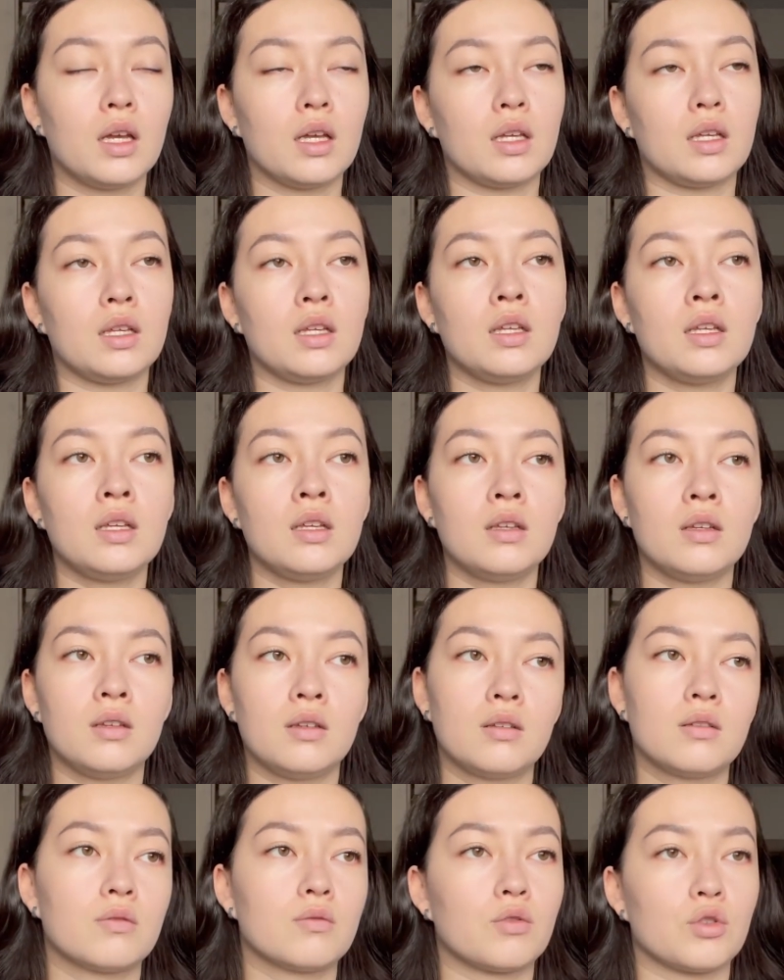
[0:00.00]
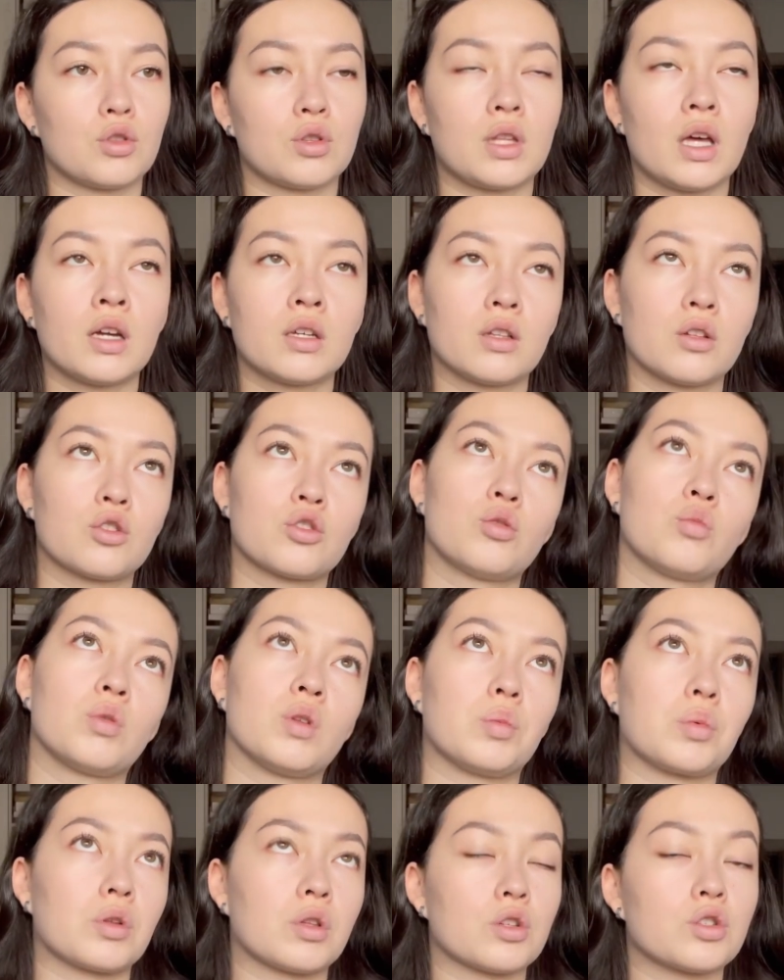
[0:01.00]
И вот так должно было
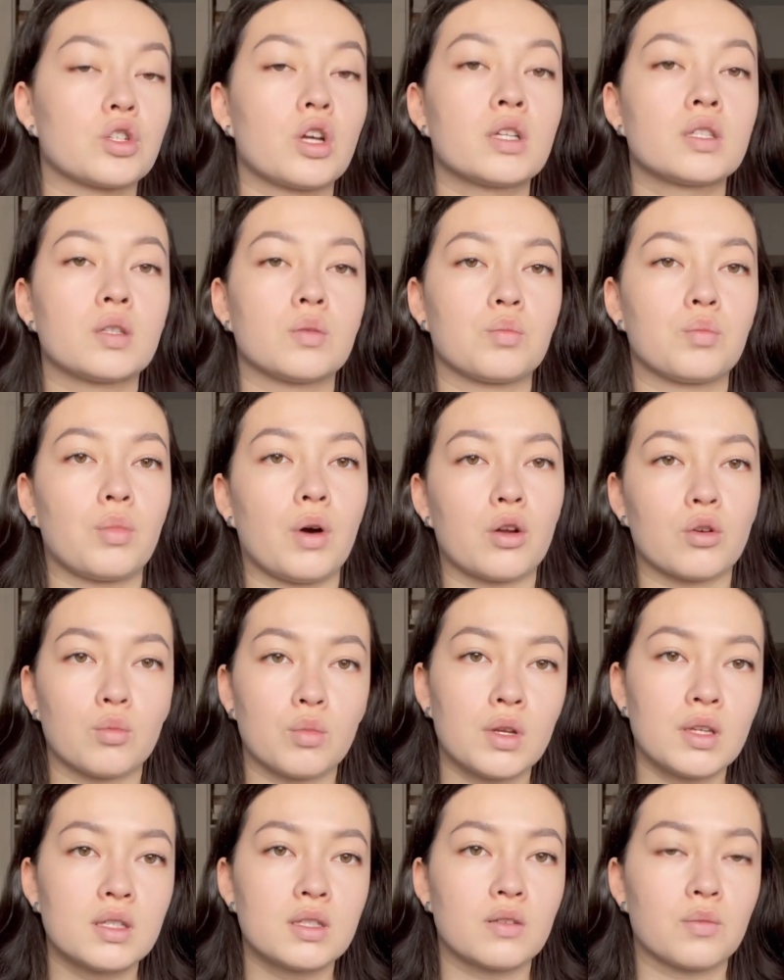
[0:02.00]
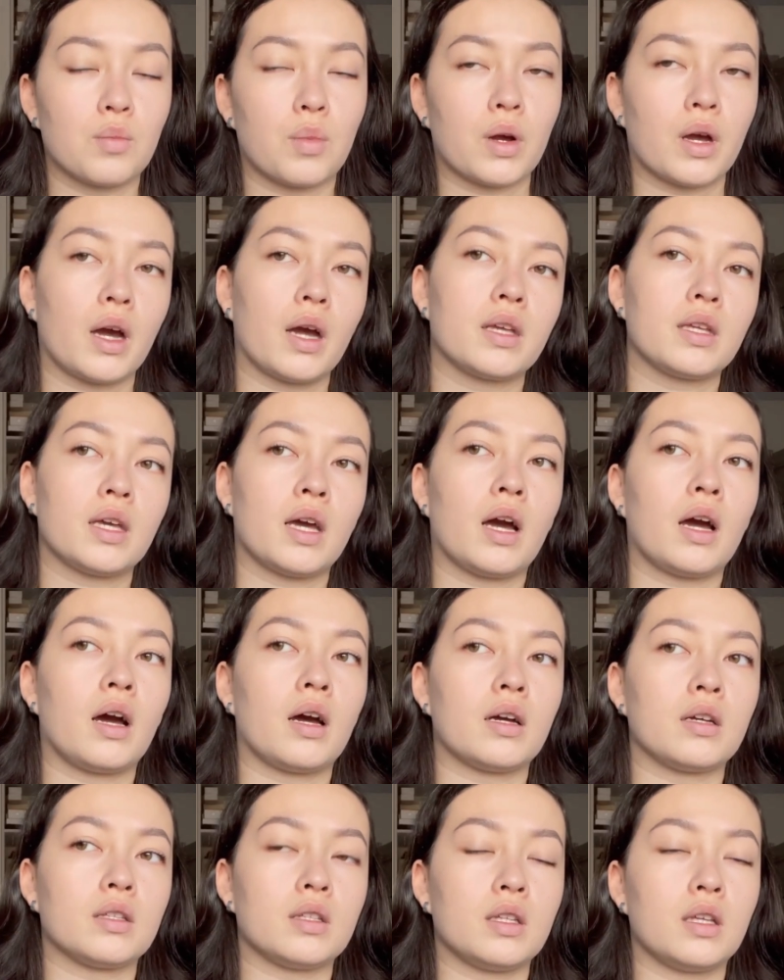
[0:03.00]
продолжаться пару месяцев, пока
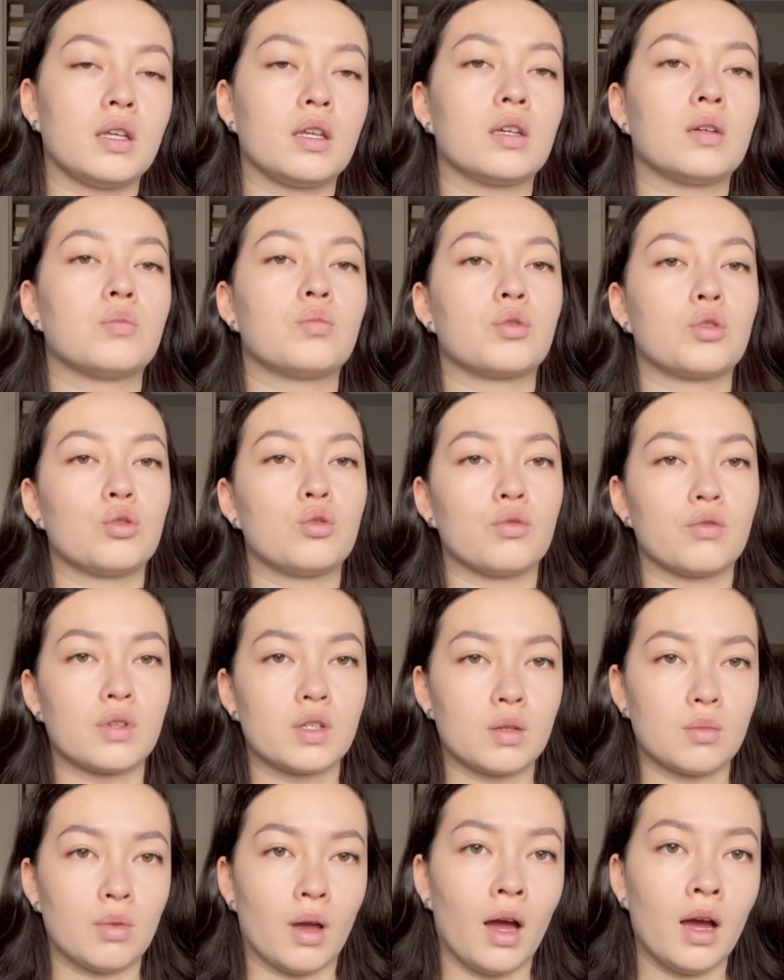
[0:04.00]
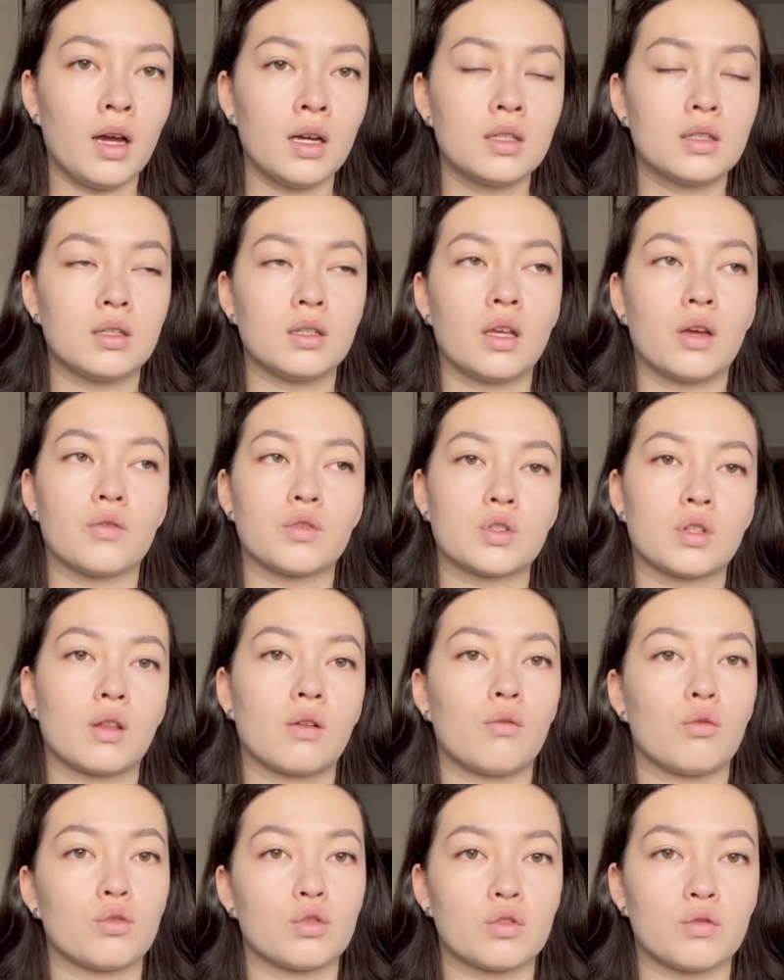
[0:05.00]
я не приду в себя, не
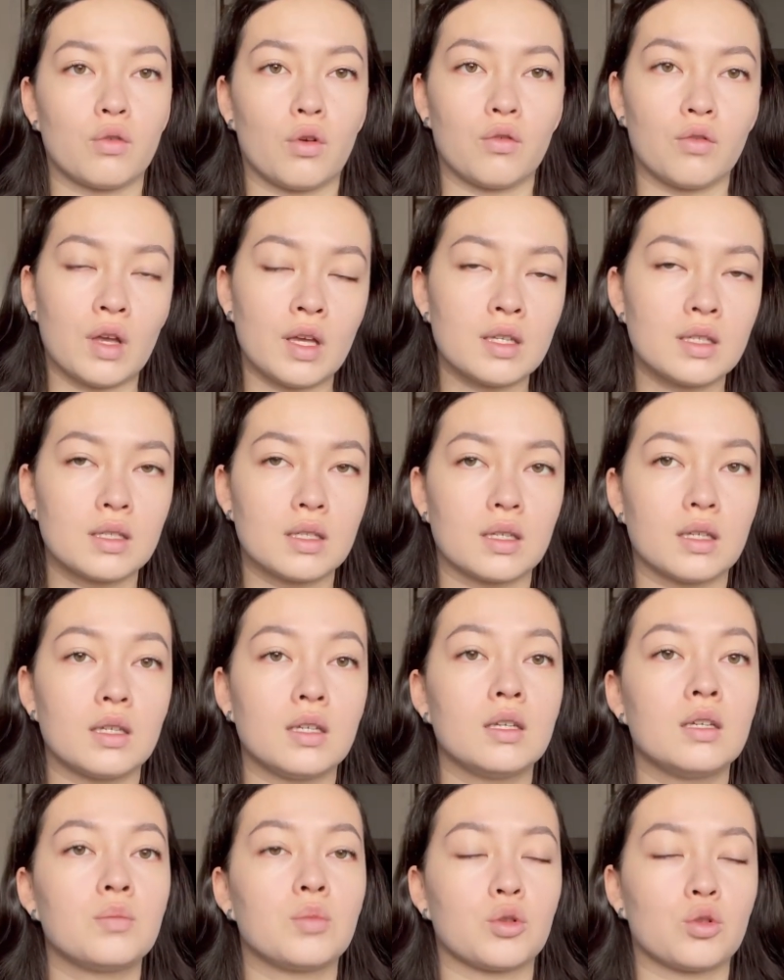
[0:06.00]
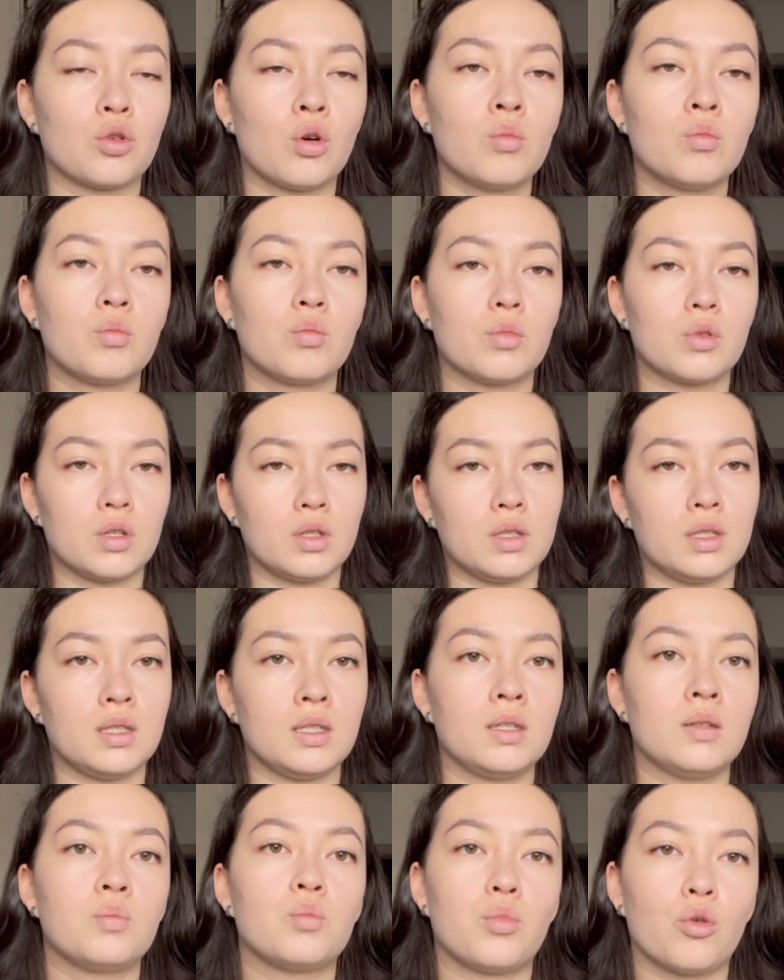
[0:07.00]
восстановлю свой вес и потом
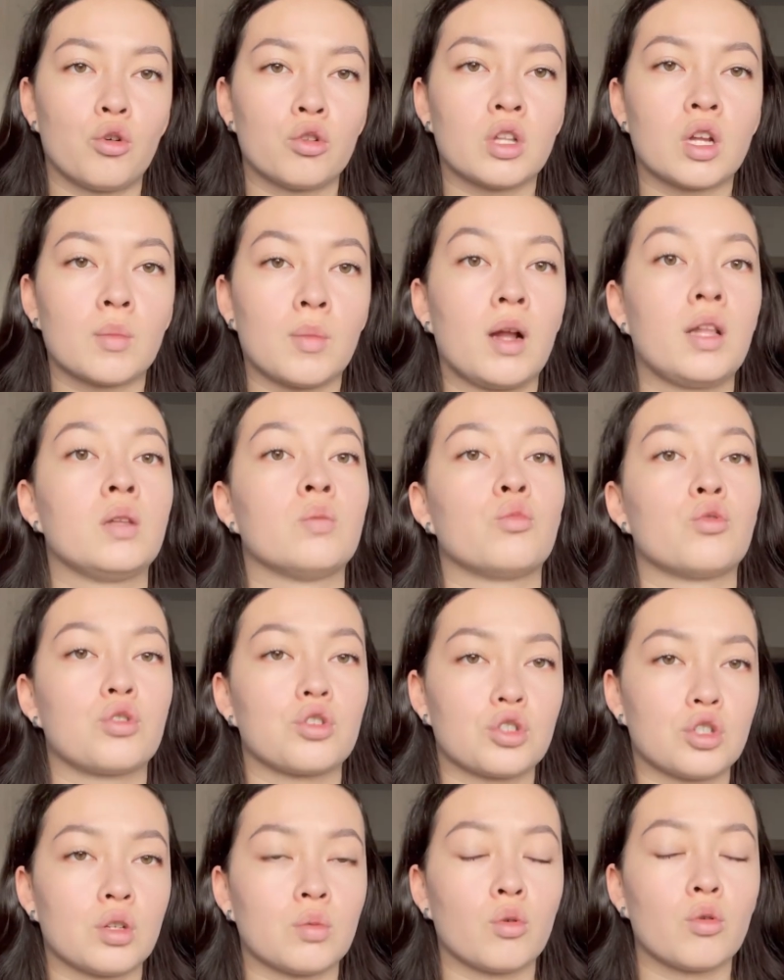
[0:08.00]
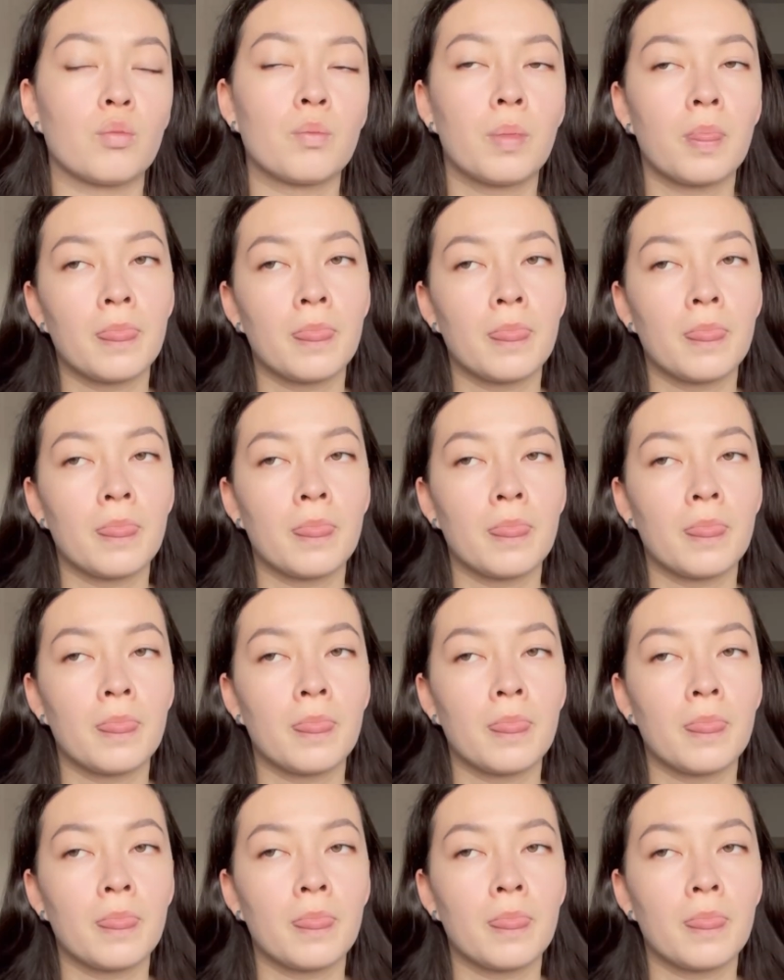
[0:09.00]
идти по нормальному режиму.